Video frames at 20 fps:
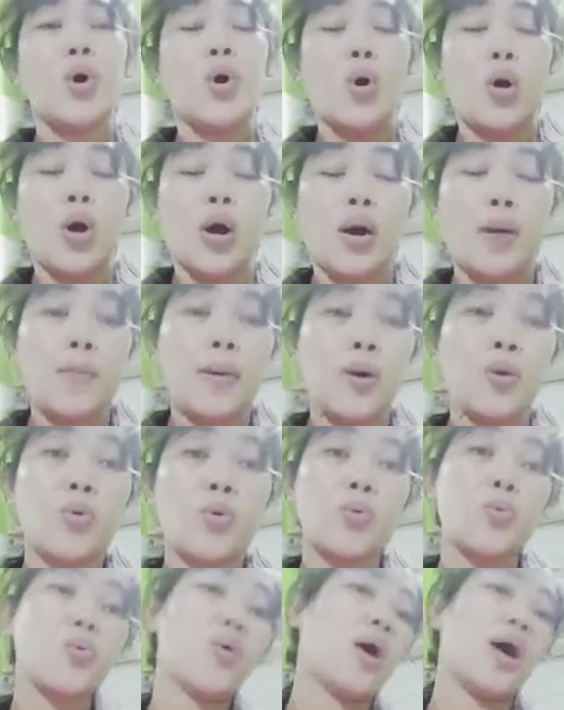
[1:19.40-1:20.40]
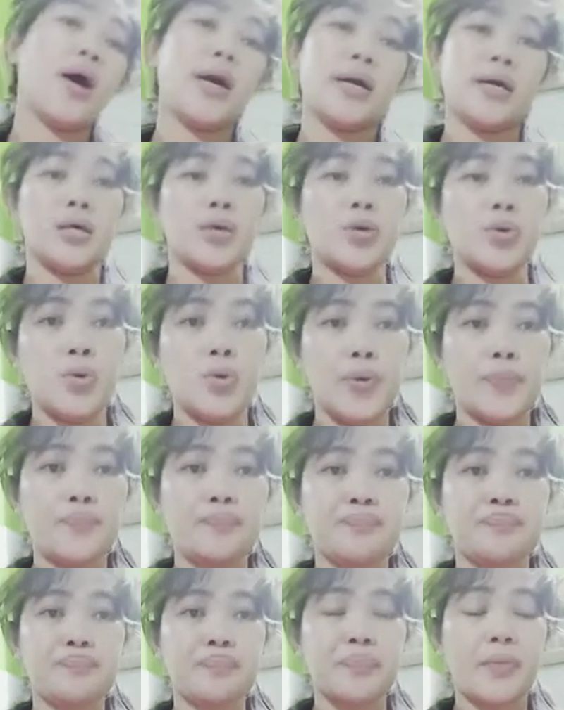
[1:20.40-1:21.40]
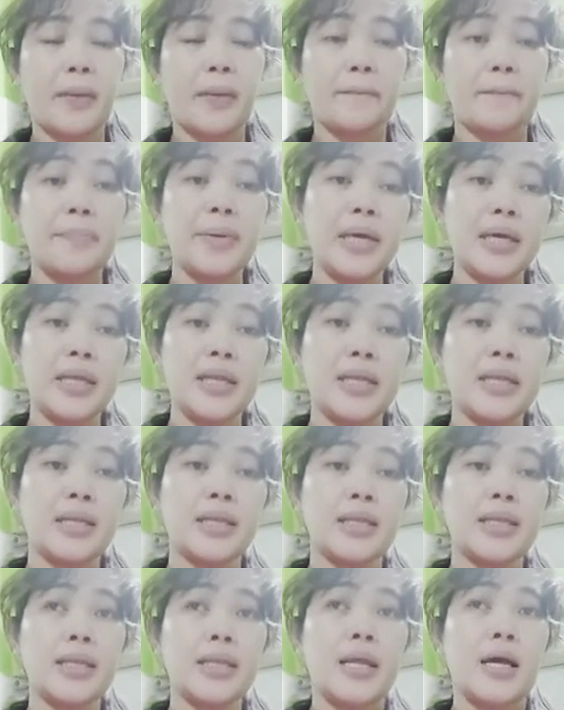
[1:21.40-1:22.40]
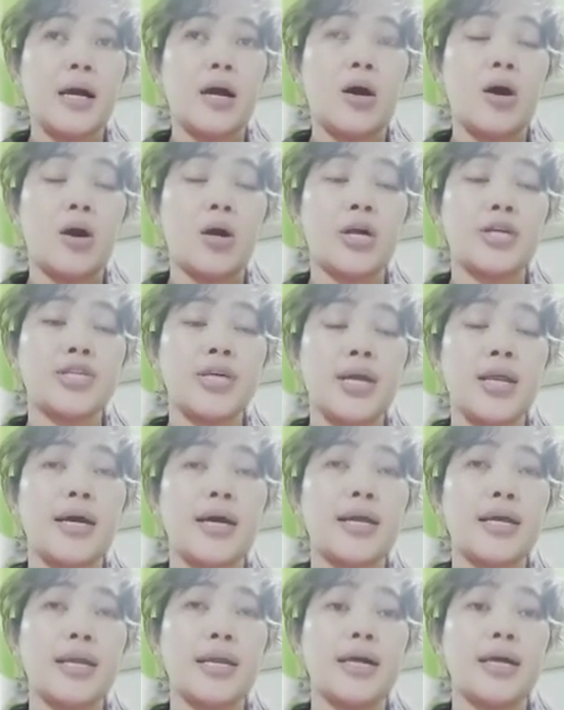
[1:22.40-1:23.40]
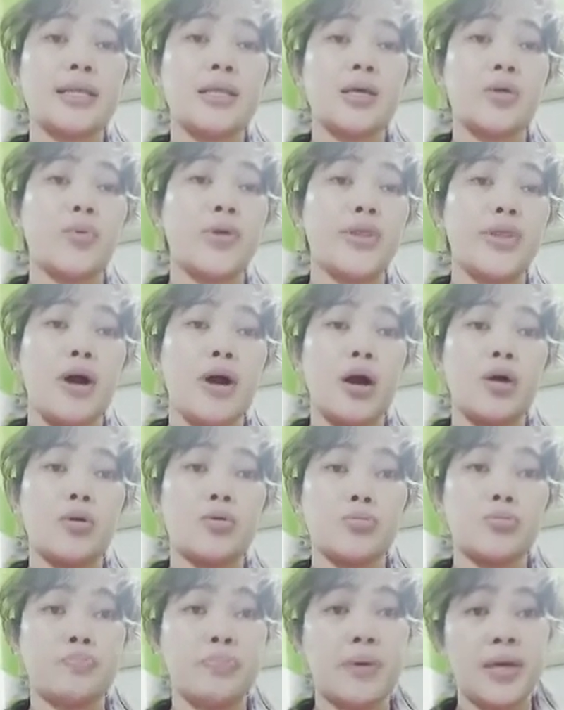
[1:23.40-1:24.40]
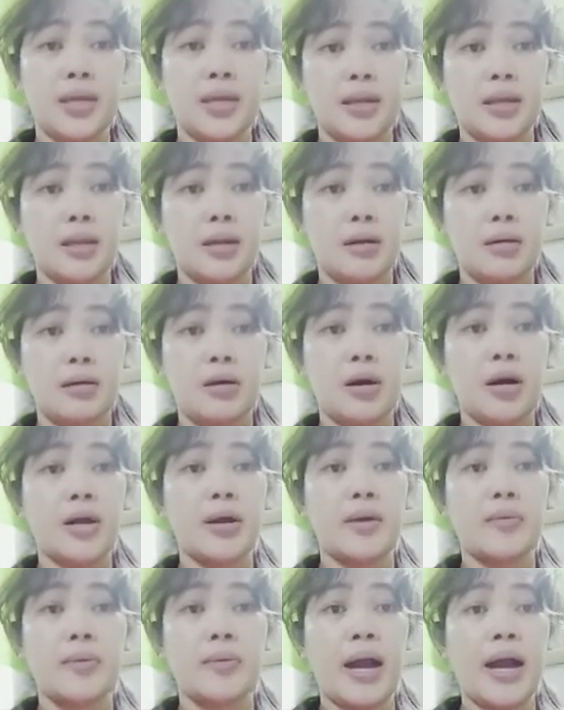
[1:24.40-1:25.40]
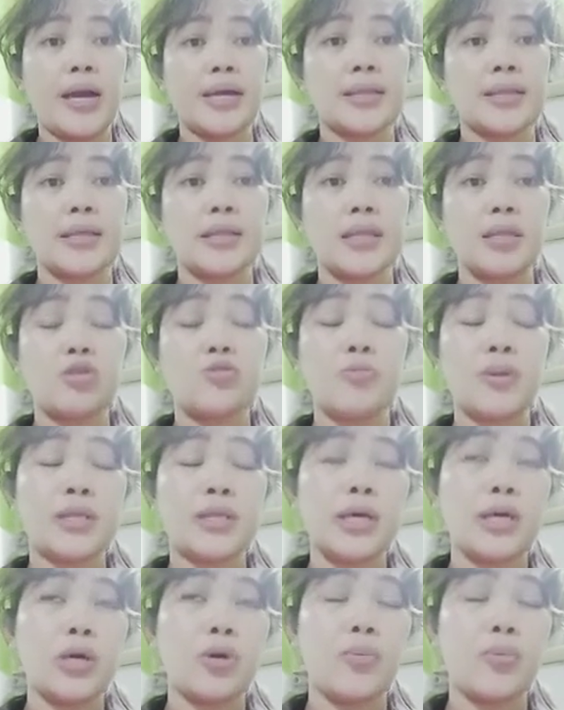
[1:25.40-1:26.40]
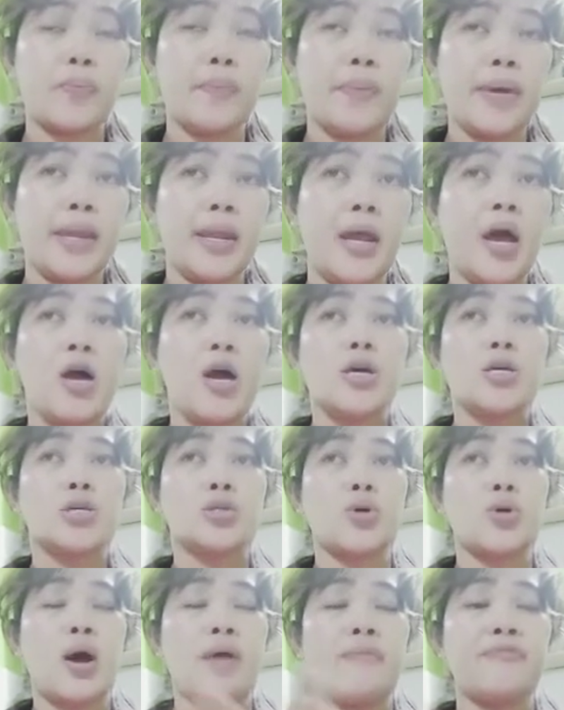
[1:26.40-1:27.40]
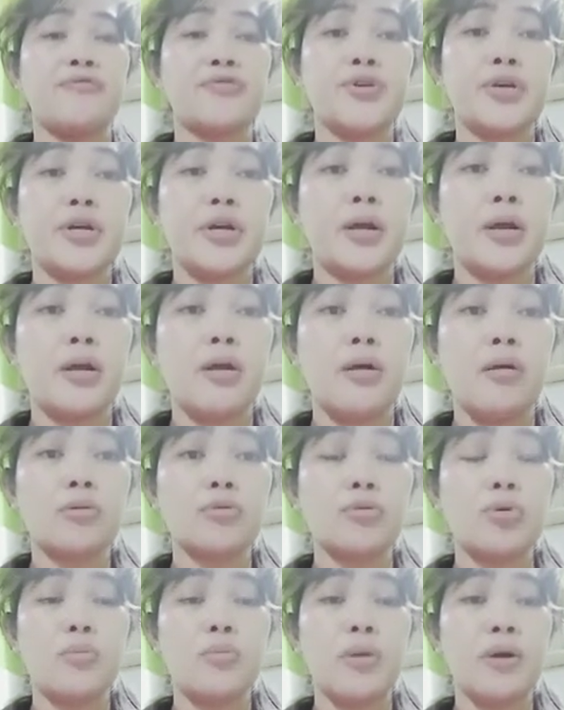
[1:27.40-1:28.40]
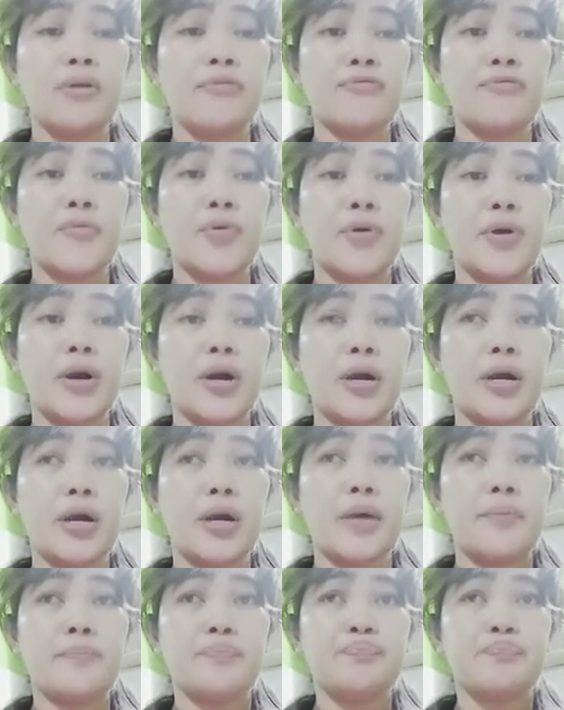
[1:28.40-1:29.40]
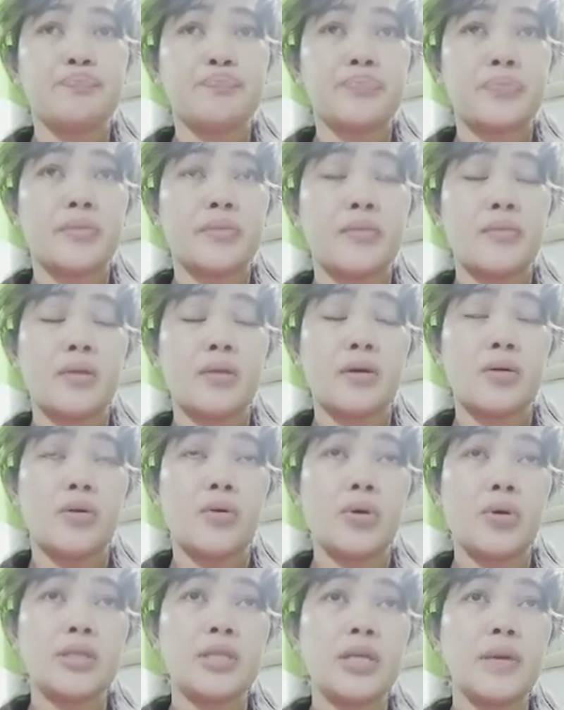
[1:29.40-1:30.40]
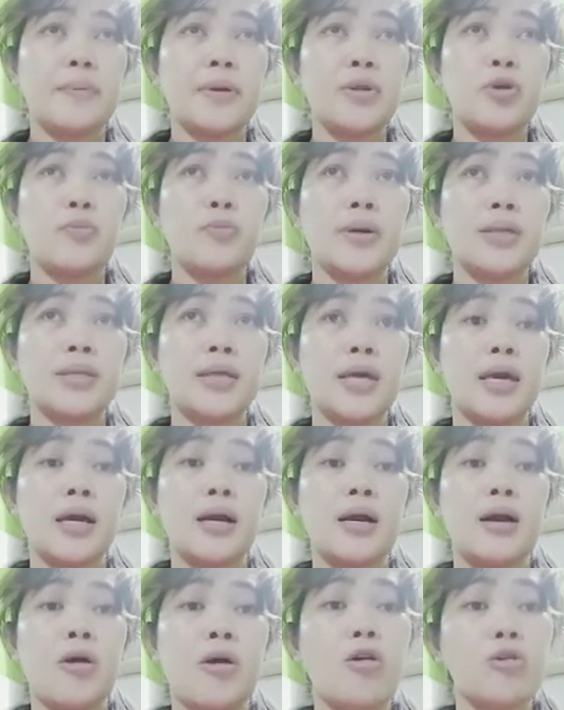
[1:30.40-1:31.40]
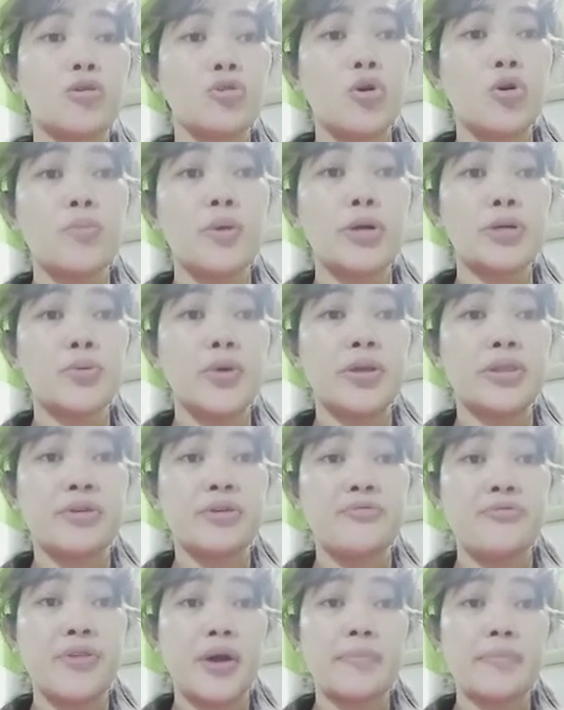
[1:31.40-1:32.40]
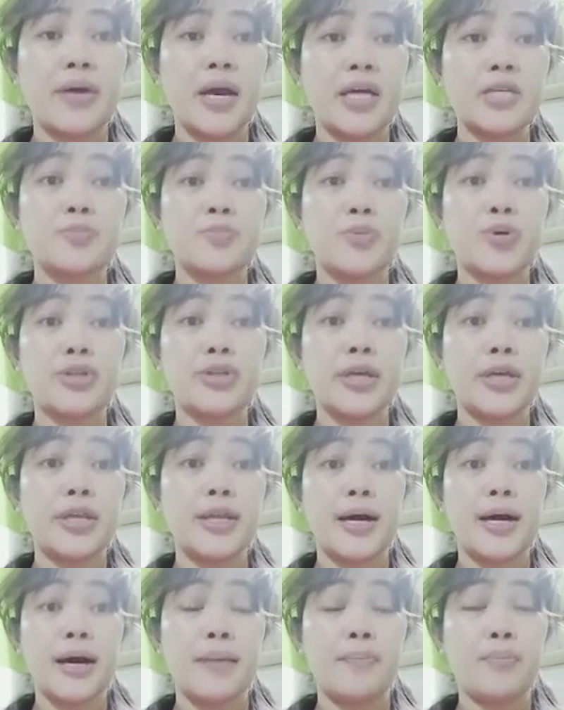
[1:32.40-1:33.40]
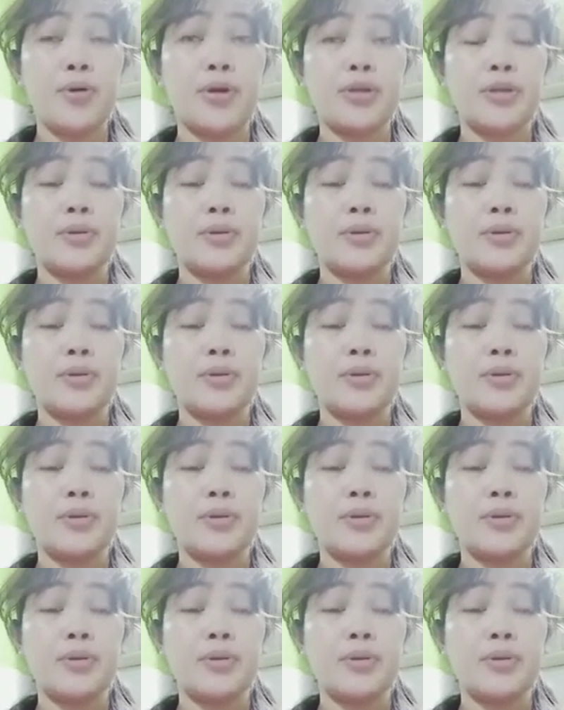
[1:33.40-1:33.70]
uh, makukuha yung pin or salary natin without pin or kahit hindi dumating yung pin. So, after October 4, hindi pa dumating, October 25, guys, pwede na, pwede,